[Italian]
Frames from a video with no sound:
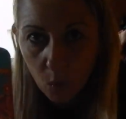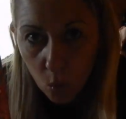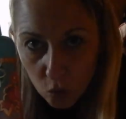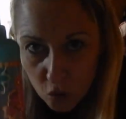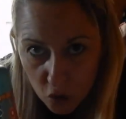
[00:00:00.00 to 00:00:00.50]

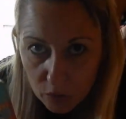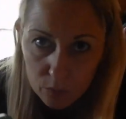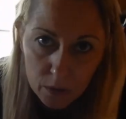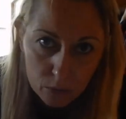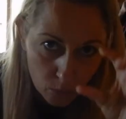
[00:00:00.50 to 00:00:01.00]
un goccino
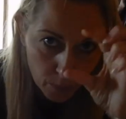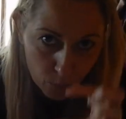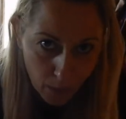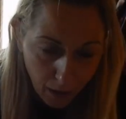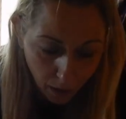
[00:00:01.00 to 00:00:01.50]
dentro
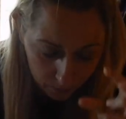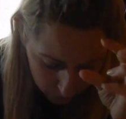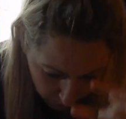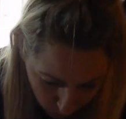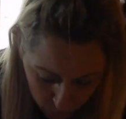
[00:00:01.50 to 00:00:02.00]
proprio la,
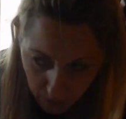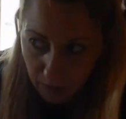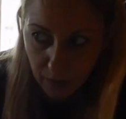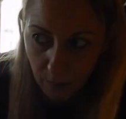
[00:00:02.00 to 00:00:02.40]
la cosina